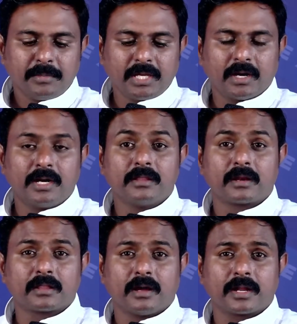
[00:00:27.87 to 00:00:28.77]
மிக
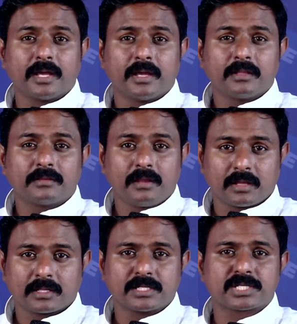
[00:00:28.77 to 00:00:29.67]
எழுதினதான தீர்க்க
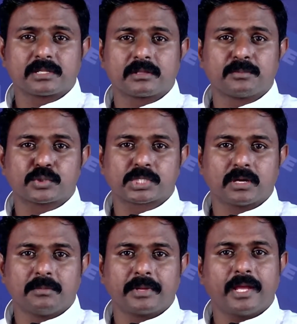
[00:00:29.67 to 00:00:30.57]
தீர்க்கதரிசனத்தின்
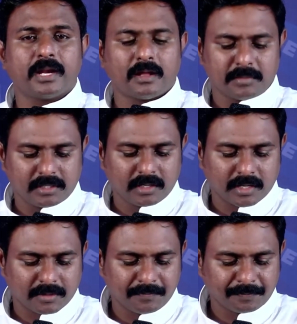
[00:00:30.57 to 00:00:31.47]
புஸ்தகம் ஏழாம்
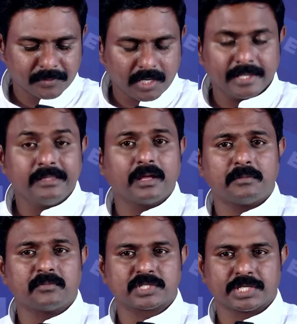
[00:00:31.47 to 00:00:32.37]
அதிகாரம்
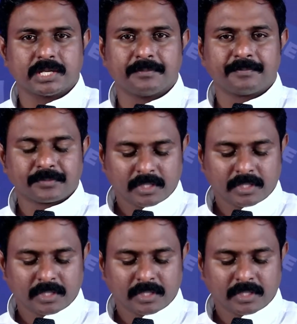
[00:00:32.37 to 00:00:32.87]
ஐந்தாம் வசனம்